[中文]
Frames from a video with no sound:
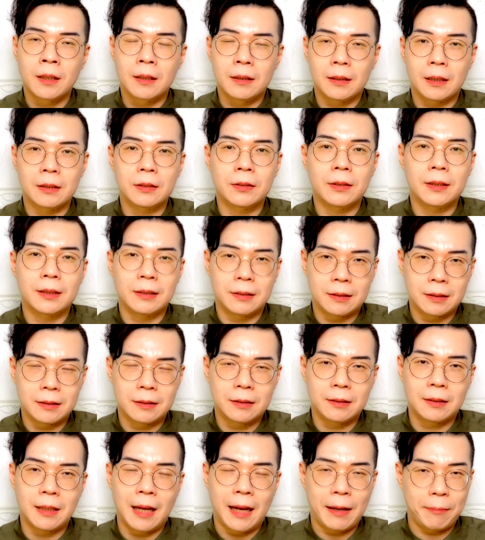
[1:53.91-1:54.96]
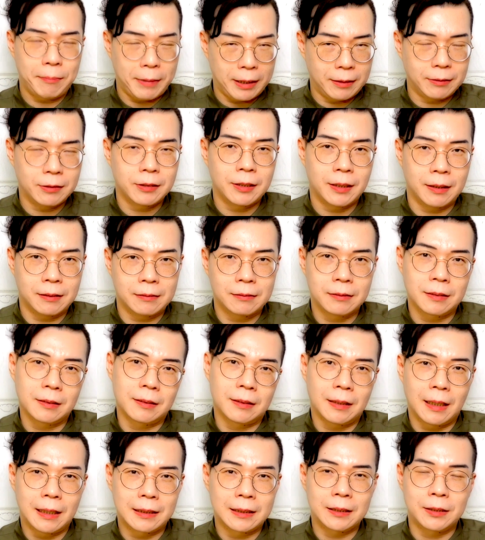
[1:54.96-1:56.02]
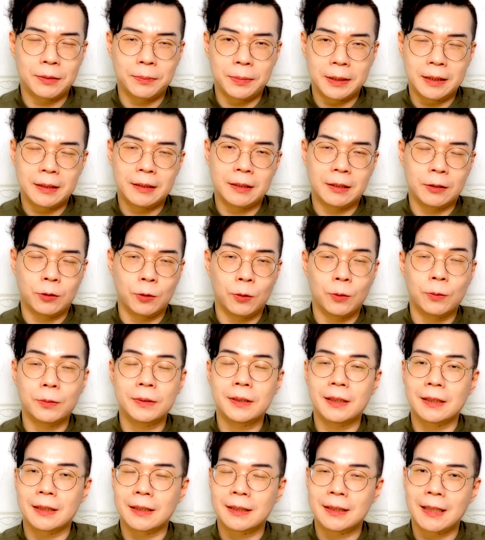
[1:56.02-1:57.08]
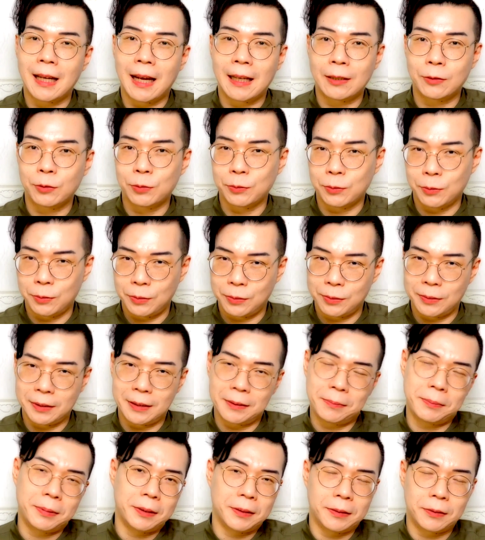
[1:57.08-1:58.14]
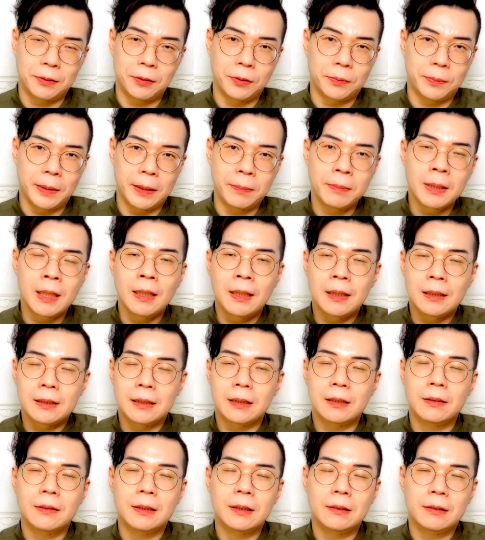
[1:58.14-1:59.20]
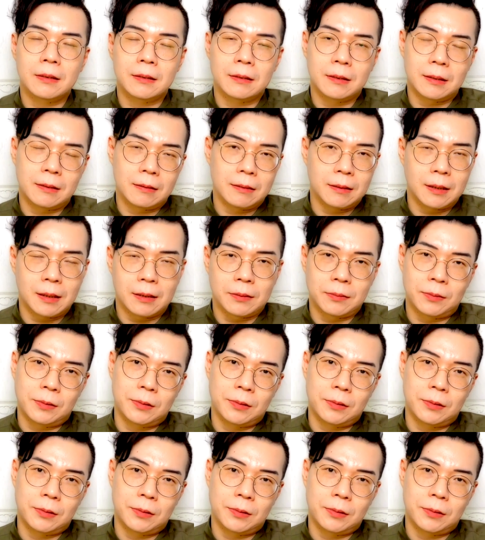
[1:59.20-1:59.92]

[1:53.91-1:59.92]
那这段时间是还蛮长的啦，在这边先恭喜一下处女座的朋友们。在这段时间当